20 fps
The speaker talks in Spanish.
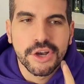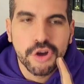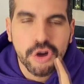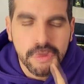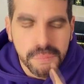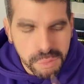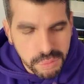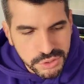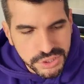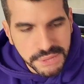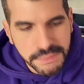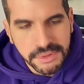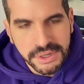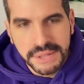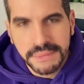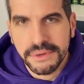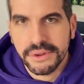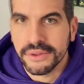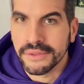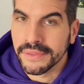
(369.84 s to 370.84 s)
como último
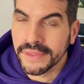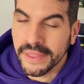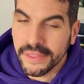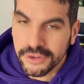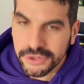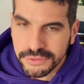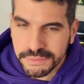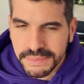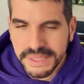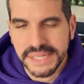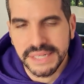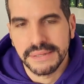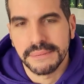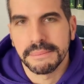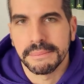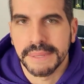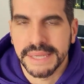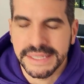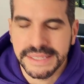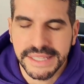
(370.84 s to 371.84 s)
libro de
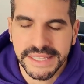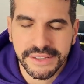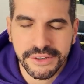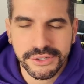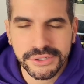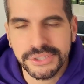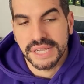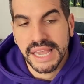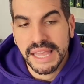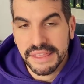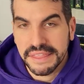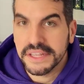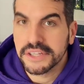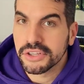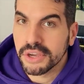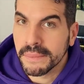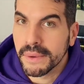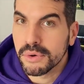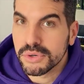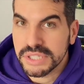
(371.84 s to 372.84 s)
2022. Es cierto
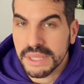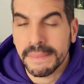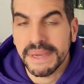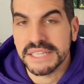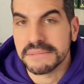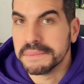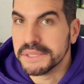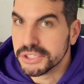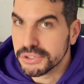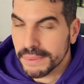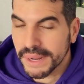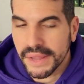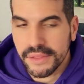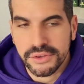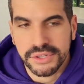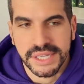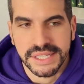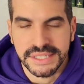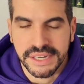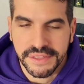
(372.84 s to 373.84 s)
que me gusta más Piso para dos
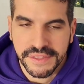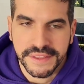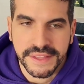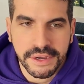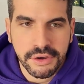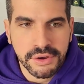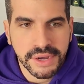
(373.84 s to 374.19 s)
que Tres citas con